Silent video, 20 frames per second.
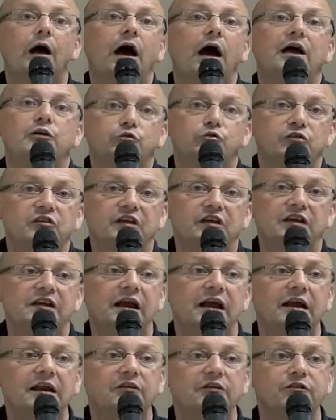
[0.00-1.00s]

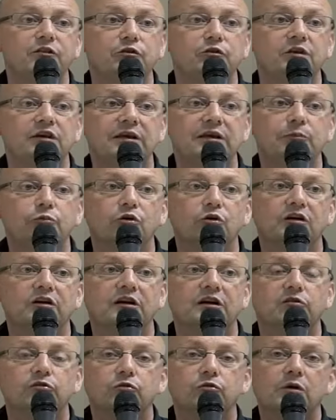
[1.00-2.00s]
industriels, avec une équipe de
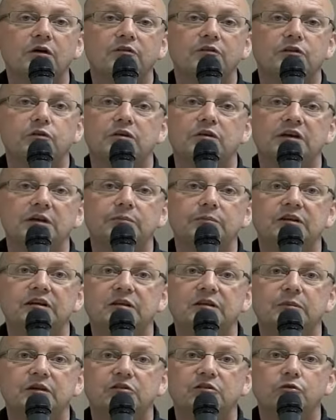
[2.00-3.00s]
rédaction, avec une équipe
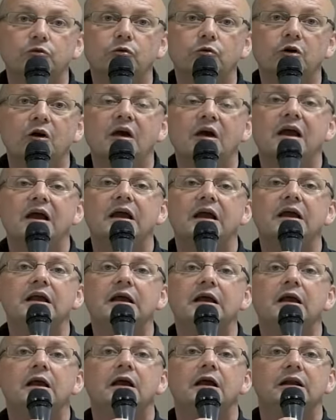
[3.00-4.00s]
d'animation.
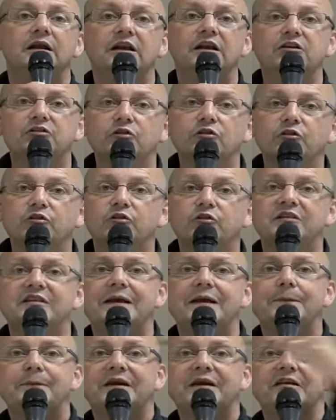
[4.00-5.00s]
Et les gens se
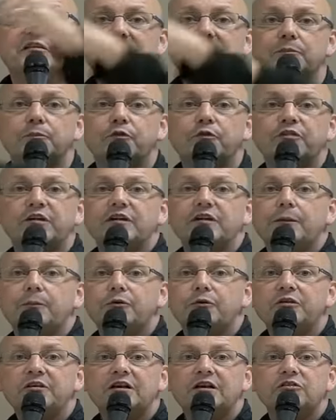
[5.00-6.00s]
déplacent pour faire des
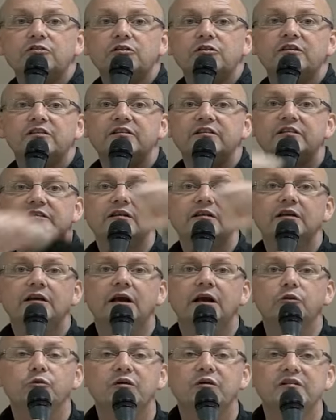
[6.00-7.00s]
reportages dans les cités
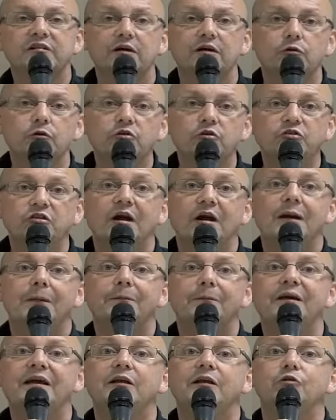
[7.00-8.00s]
à droite et à gauche,
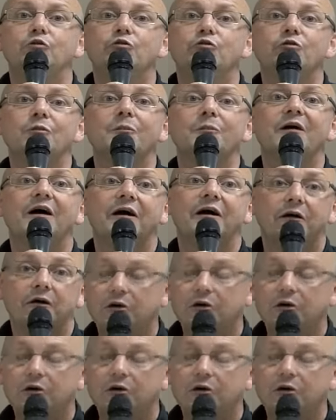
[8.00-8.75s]
mais ne sont pas,